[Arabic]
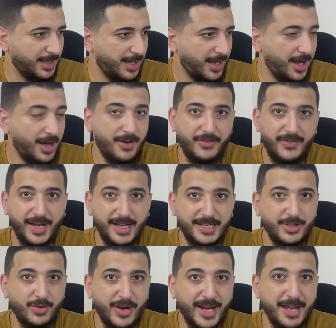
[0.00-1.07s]
اه
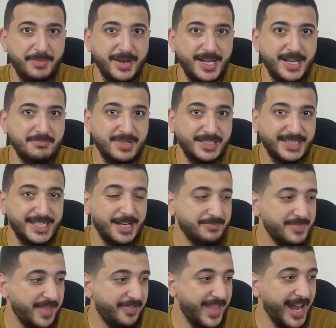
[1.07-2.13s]
فعلا وجايبين المدينه من
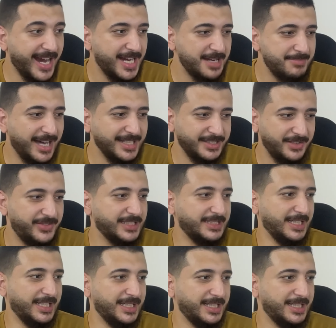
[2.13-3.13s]
الداخل بعد الفتح